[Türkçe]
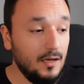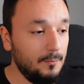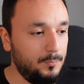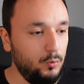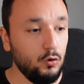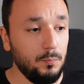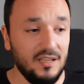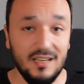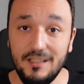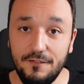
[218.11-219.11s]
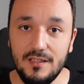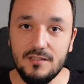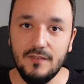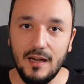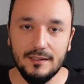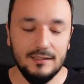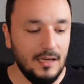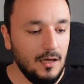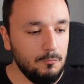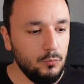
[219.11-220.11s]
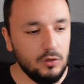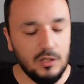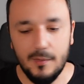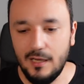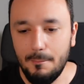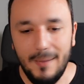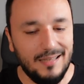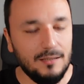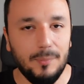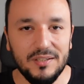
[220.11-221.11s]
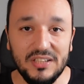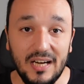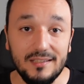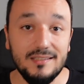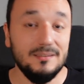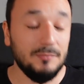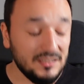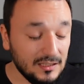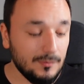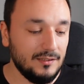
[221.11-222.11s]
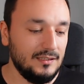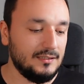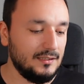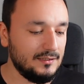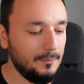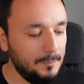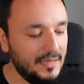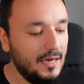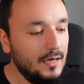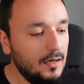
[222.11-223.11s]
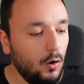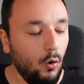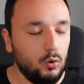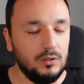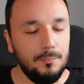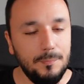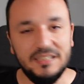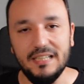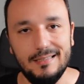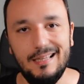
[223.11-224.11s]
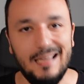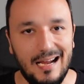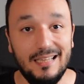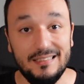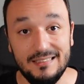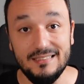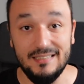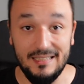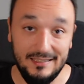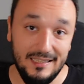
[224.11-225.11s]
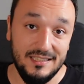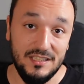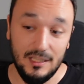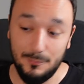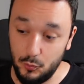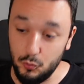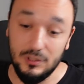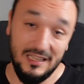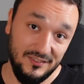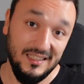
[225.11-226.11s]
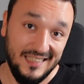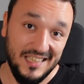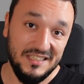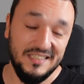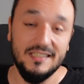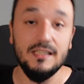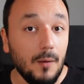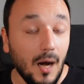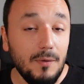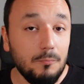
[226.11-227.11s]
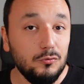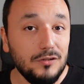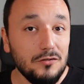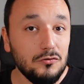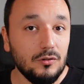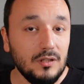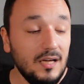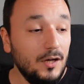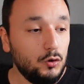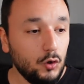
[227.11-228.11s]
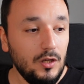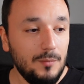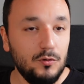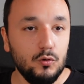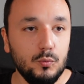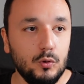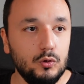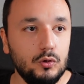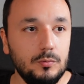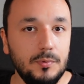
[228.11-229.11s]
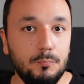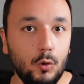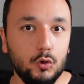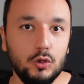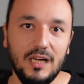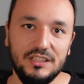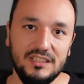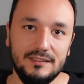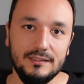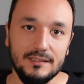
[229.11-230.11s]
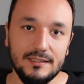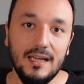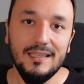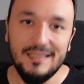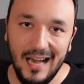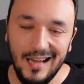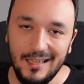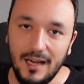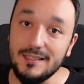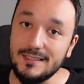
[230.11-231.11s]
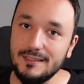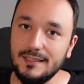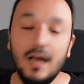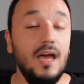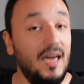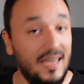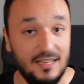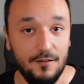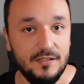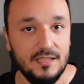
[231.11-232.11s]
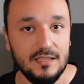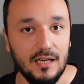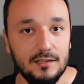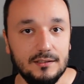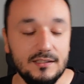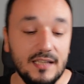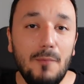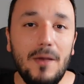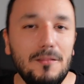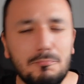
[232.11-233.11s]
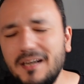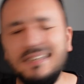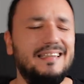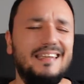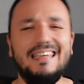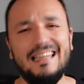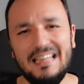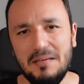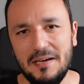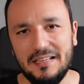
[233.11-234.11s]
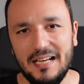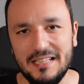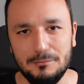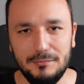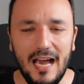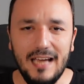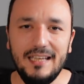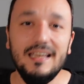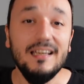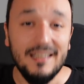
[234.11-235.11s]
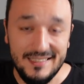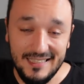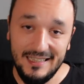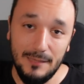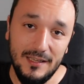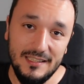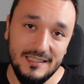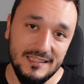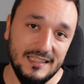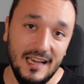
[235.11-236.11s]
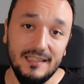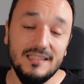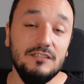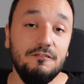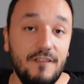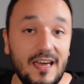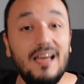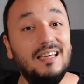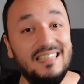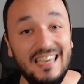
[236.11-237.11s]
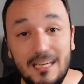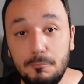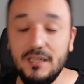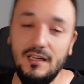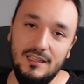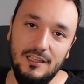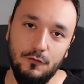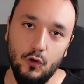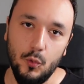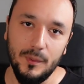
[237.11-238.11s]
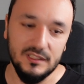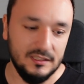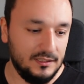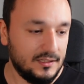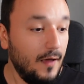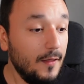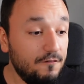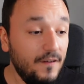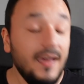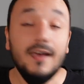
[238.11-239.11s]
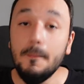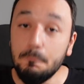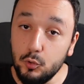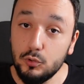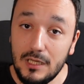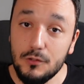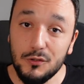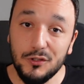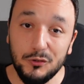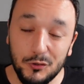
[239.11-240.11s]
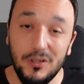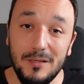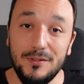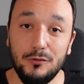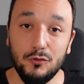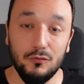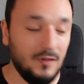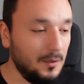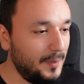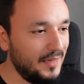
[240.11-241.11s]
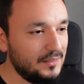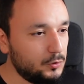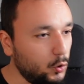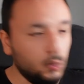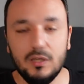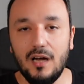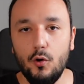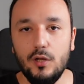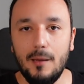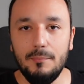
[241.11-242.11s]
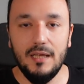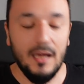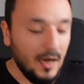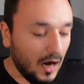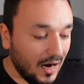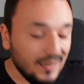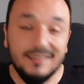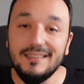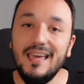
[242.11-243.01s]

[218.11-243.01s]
Büyük bir hedefiniz vaktiniz vardı. Muhtemelen belki başardınız. Başaramadıysanız da bir e, okula bir şekilde yerleştiniz. Yani neticede bir üst level'a geçtiniz. Ama bundan sonra şöyle bir durum oluştu. Bir boşluğa çıktınız. Yani aslında hedefsiz kaldınız. Hemen makineyi yenilemek lazım. Yani resetlemelisiniz kendinizi ve yeni bir hedef koymalısınız. Ve bundan sonra şöyle bir durum var. Bence çok daha önemli. Artık